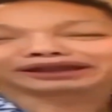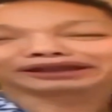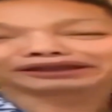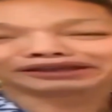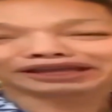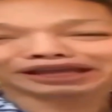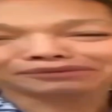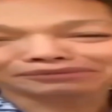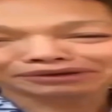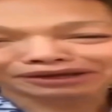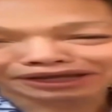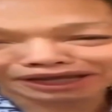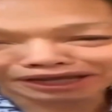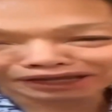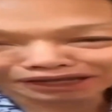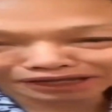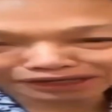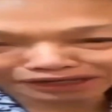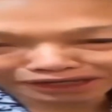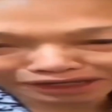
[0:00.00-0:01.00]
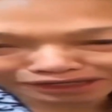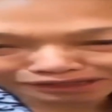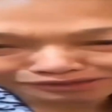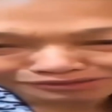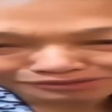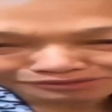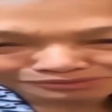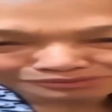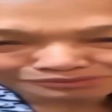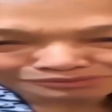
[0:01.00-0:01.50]
rengek rengek rengek
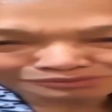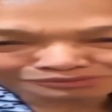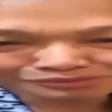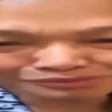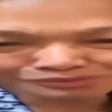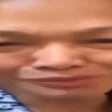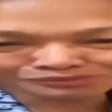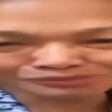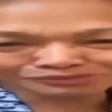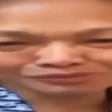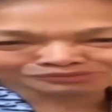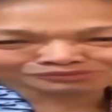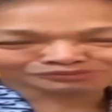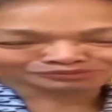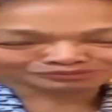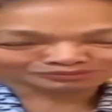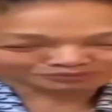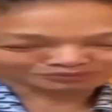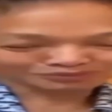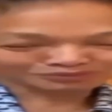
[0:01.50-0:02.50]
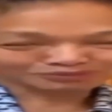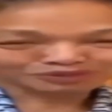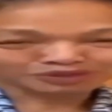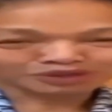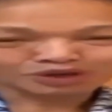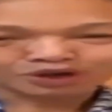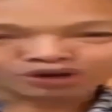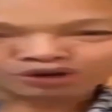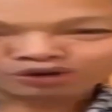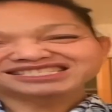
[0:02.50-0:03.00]
rengek mm -mm.
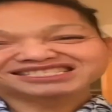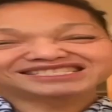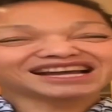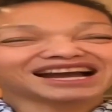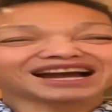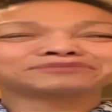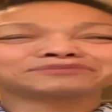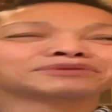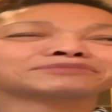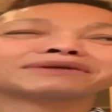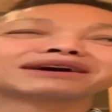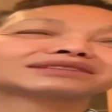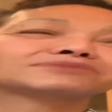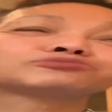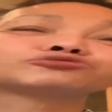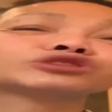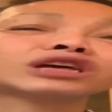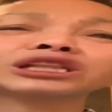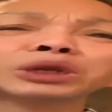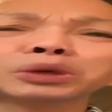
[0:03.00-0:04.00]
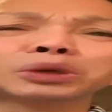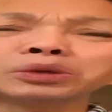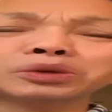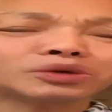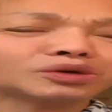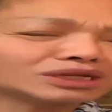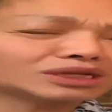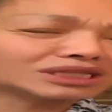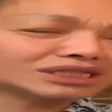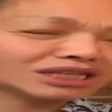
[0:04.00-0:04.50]
jangan membahas bunda
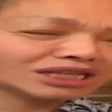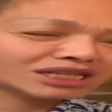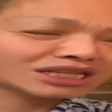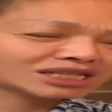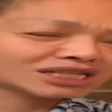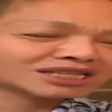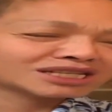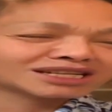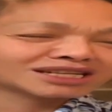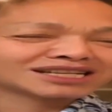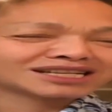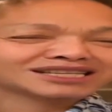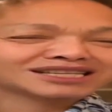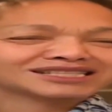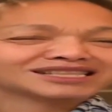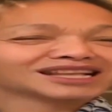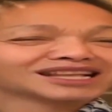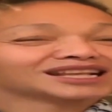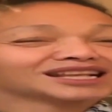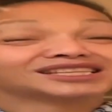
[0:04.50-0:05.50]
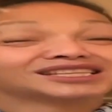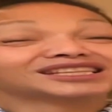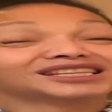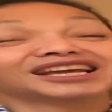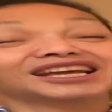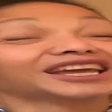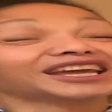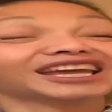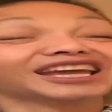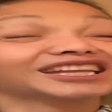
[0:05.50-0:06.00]
terus
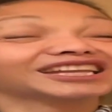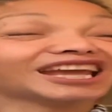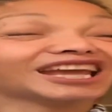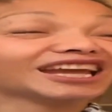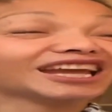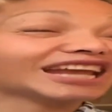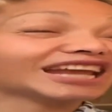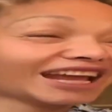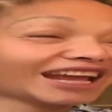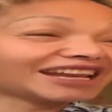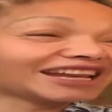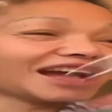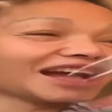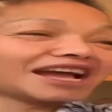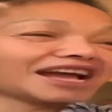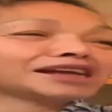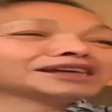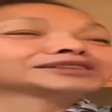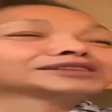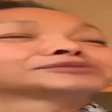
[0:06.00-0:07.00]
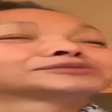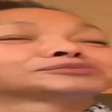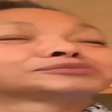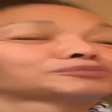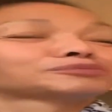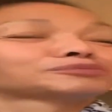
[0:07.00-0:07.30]
cerita-cerita kayak gini kayak gini enak